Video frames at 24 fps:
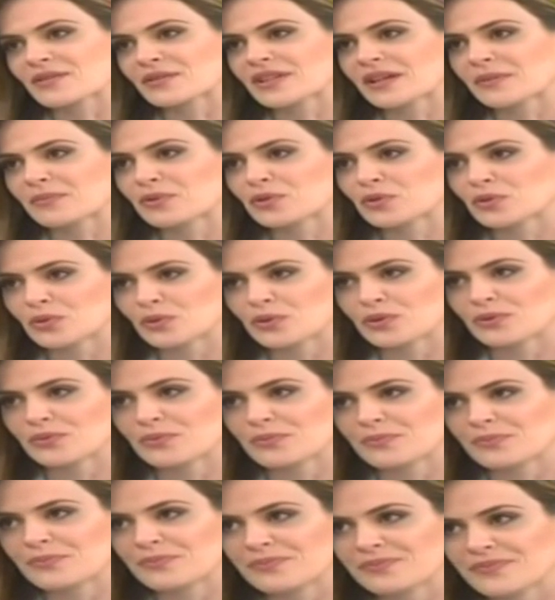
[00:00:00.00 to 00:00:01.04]
ter usado o tempo todo.
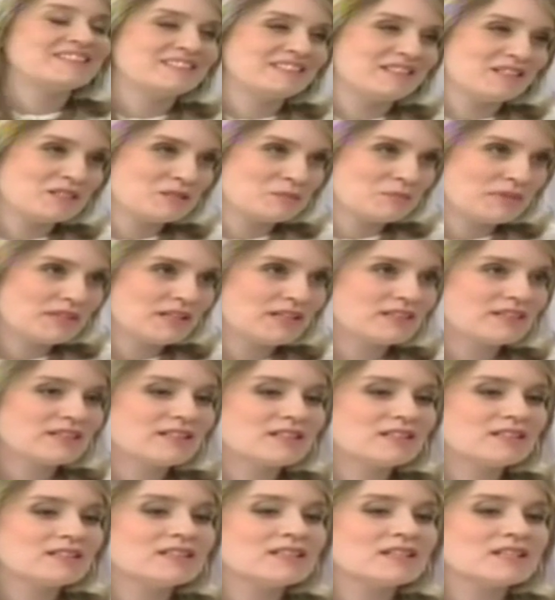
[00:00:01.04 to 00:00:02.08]
É, né, nas, brin tá
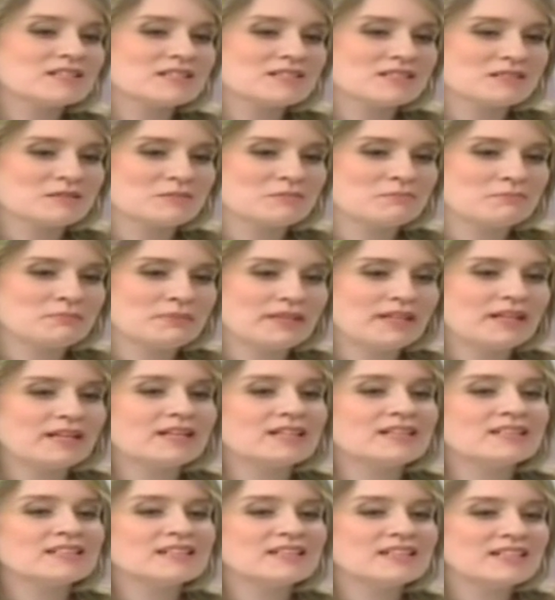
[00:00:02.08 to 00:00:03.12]
na, nas,
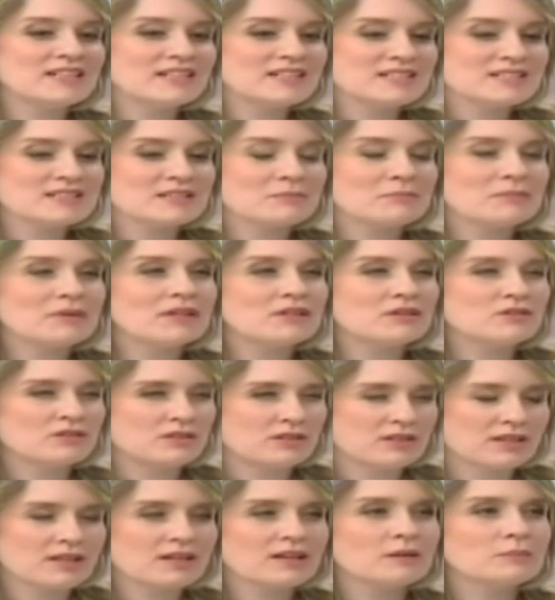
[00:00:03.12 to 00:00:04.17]
brincadeirinhas a
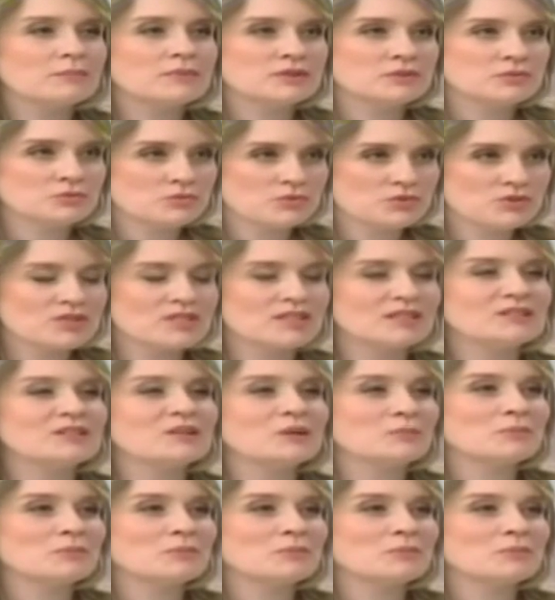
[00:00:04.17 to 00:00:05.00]
maioria acaba não usando.